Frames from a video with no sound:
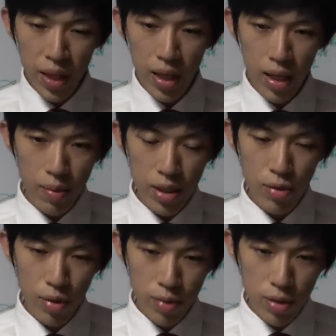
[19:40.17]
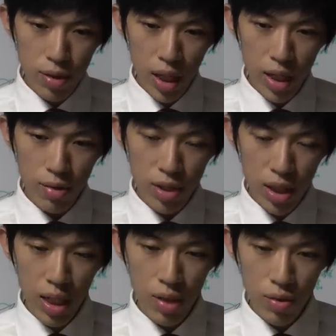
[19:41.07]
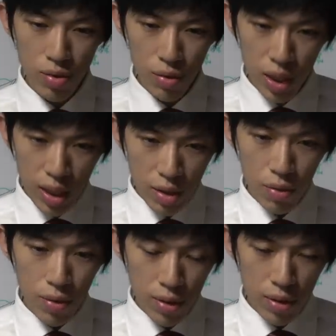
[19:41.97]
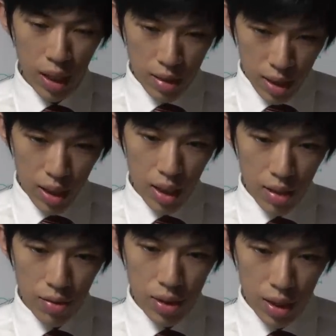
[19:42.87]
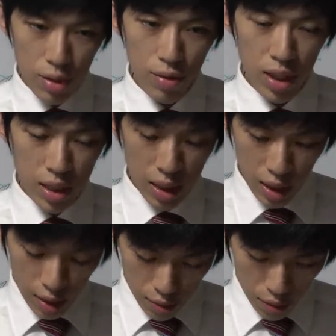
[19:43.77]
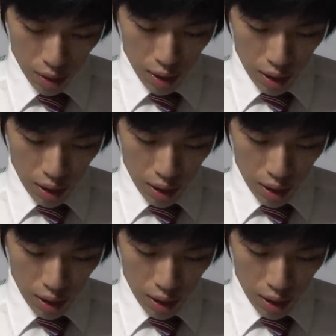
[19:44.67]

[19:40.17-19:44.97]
えー、まその分の対価としてあのそれなりに高額なあの請求をさせていただくと